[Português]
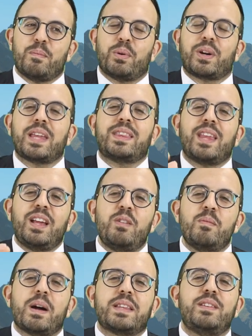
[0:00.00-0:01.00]
Porque tem
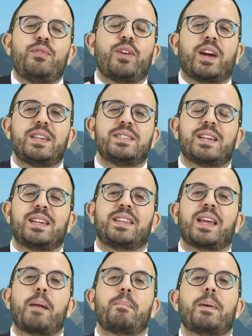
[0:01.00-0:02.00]
uma diferença
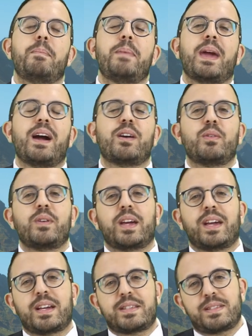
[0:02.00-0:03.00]
entre a primeira
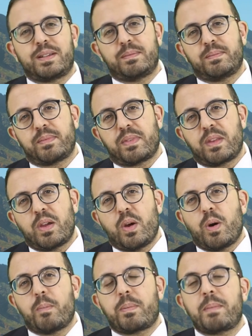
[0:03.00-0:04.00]
congregação,
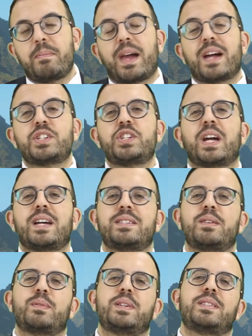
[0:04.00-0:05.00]
primeira
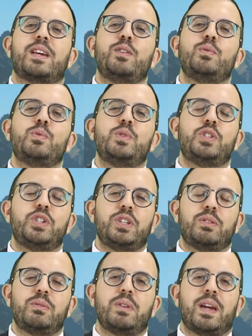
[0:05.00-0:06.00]
geração que saiu do
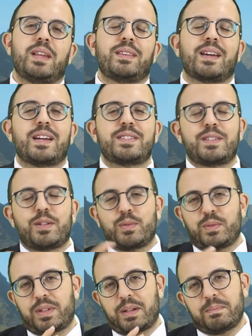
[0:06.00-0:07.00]
Egito, entre a
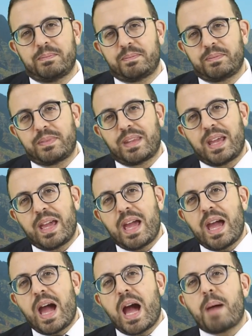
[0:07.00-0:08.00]
segunda.
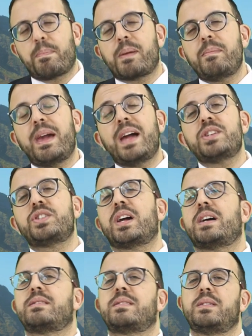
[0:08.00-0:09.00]
A primeira
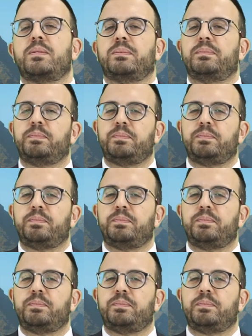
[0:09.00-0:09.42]
geração